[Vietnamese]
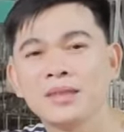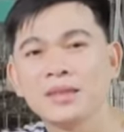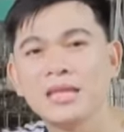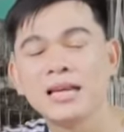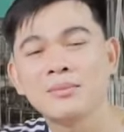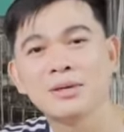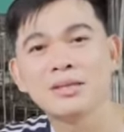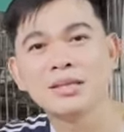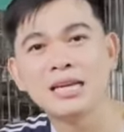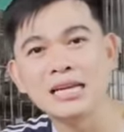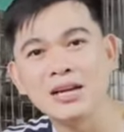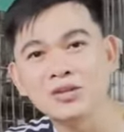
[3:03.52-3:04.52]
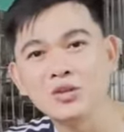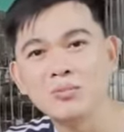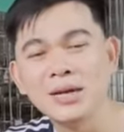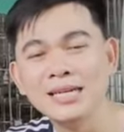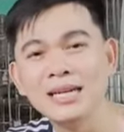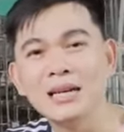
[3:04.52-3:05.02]
Nên là mình tính nó trung
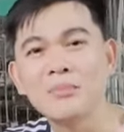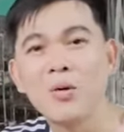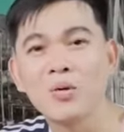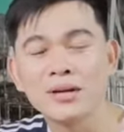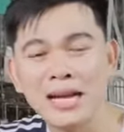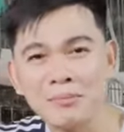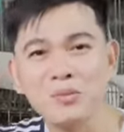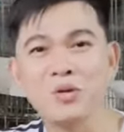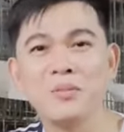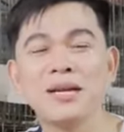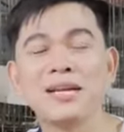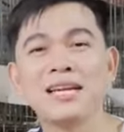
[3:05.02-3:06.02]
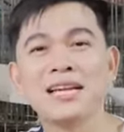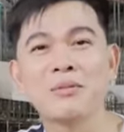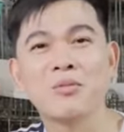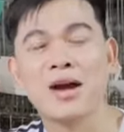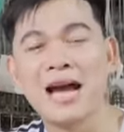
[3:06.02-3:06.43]
bình đó là một năm của mình nó là